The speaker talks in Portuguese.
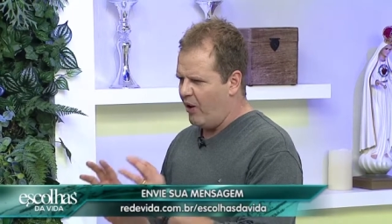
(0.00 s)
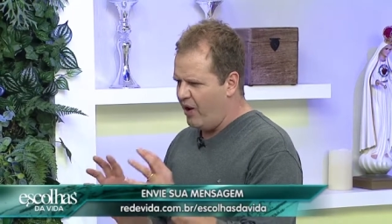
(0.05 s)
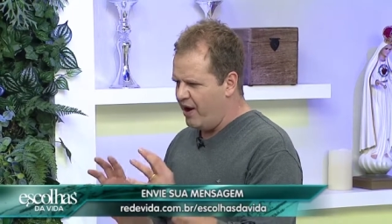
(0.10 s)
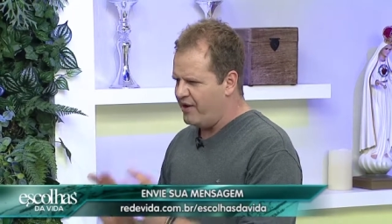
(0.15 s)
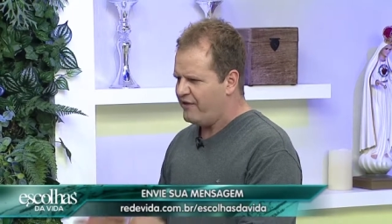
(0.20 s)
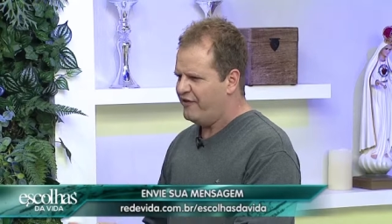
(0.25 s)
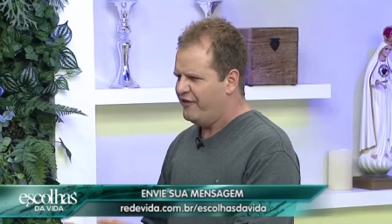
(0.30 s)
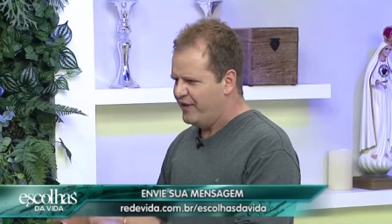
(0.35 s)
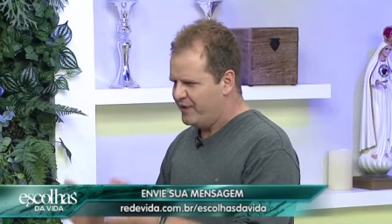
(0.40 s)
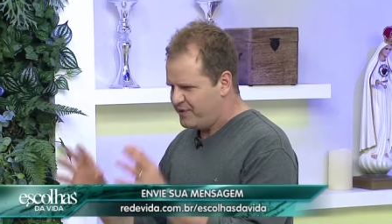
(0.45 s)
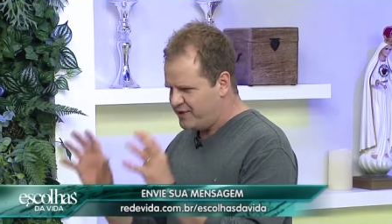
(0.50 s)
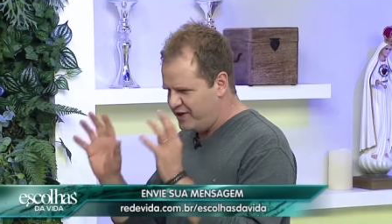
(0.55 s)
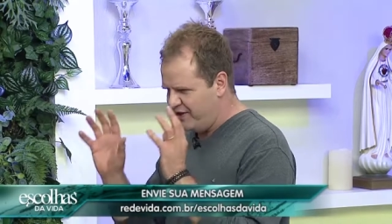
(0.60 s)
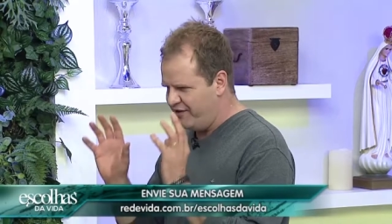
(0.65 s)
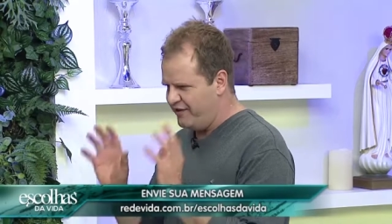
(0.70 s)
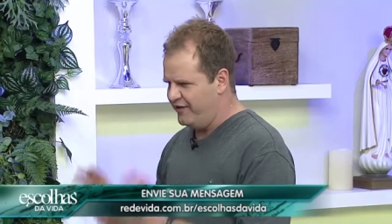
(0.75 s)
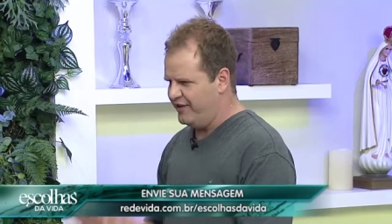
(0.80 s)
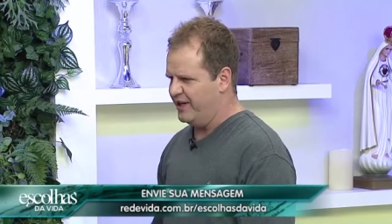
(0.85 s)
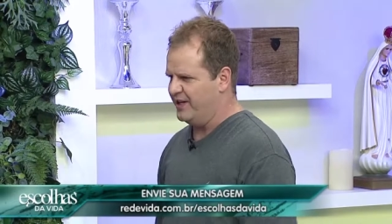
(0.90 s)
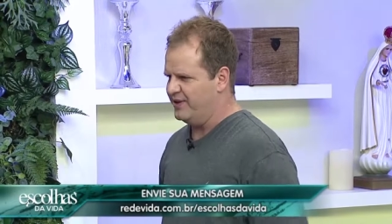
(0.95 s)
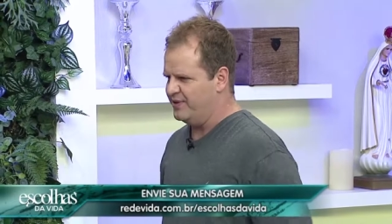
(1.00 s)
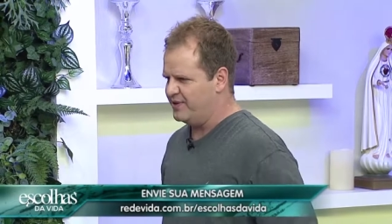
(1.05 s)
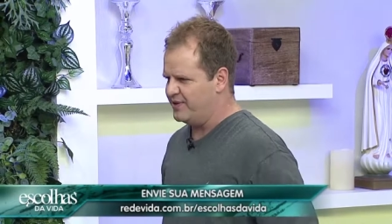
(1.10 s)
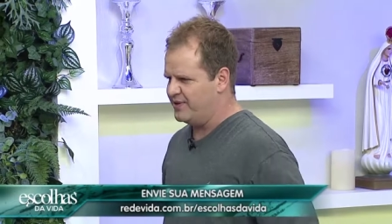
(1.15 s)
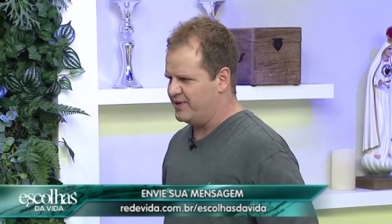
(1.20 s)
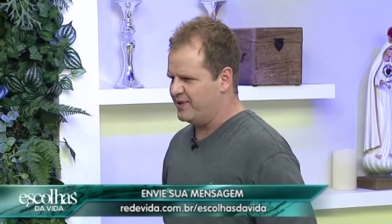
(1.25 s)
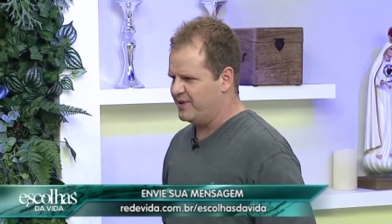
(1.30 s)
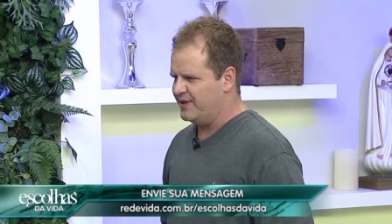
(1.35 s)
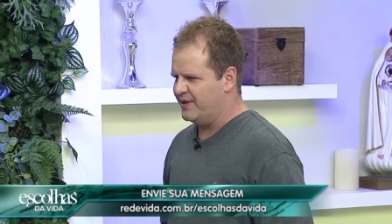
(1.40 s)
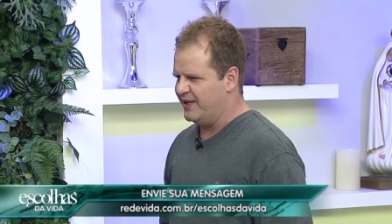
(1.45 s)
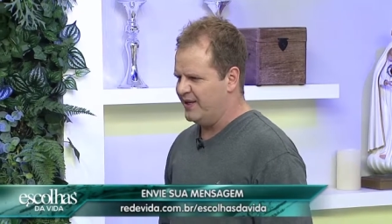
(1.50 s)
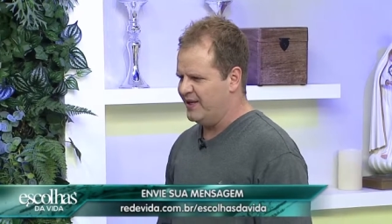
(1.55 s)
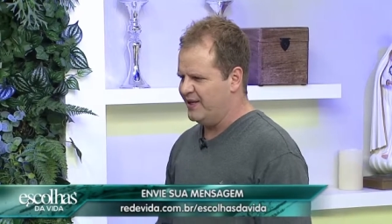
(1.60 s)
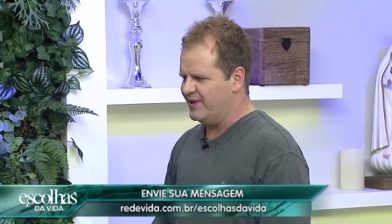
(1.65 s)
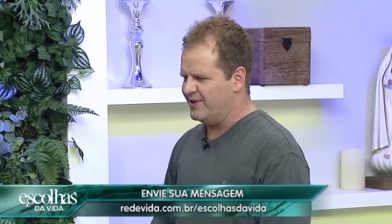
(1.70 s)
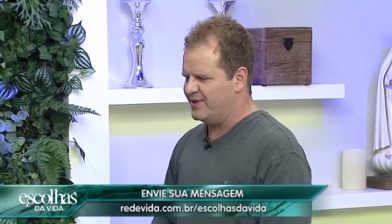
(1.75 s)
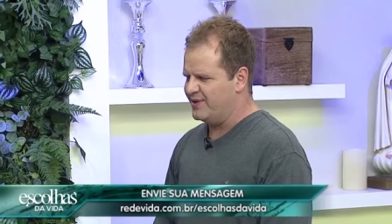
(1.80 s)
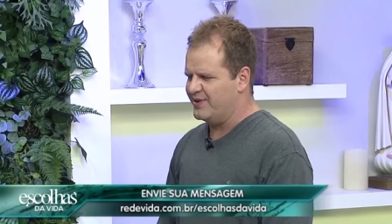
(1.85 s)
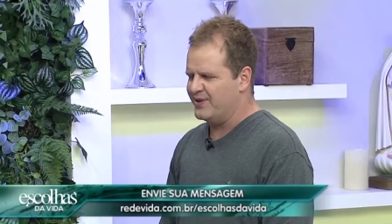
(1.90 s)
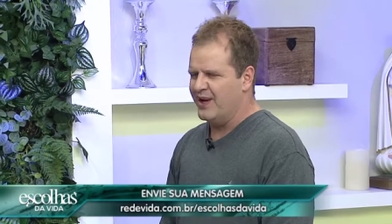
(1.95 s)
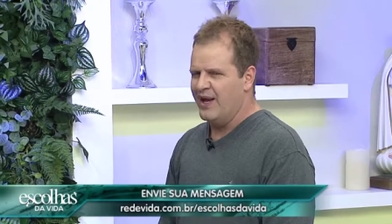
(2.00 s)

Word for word: Órfãos de filhos. Isso. Isso.